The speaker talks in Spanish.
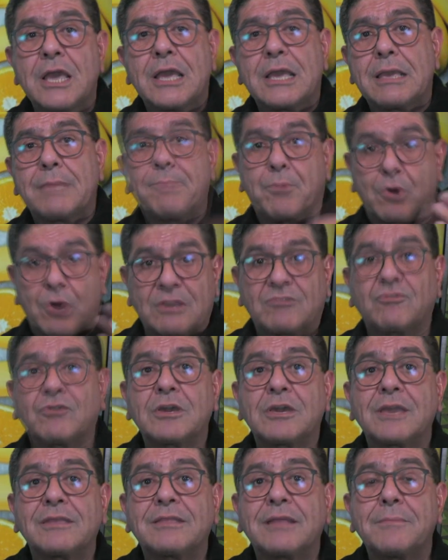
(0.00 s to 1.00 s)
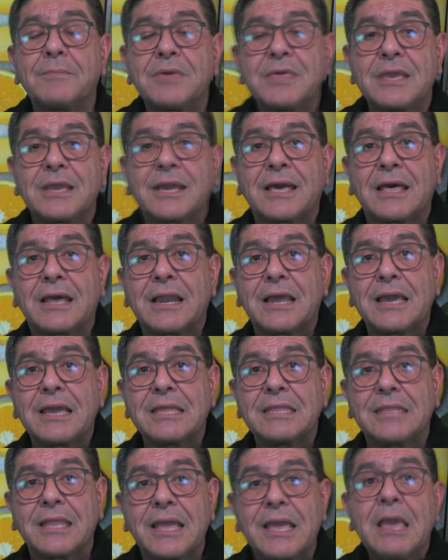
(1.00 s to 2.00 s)
y por eso es que está medicada la
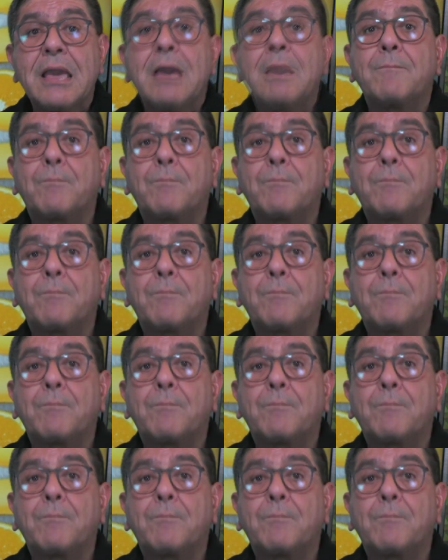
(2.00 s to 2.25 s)
gente,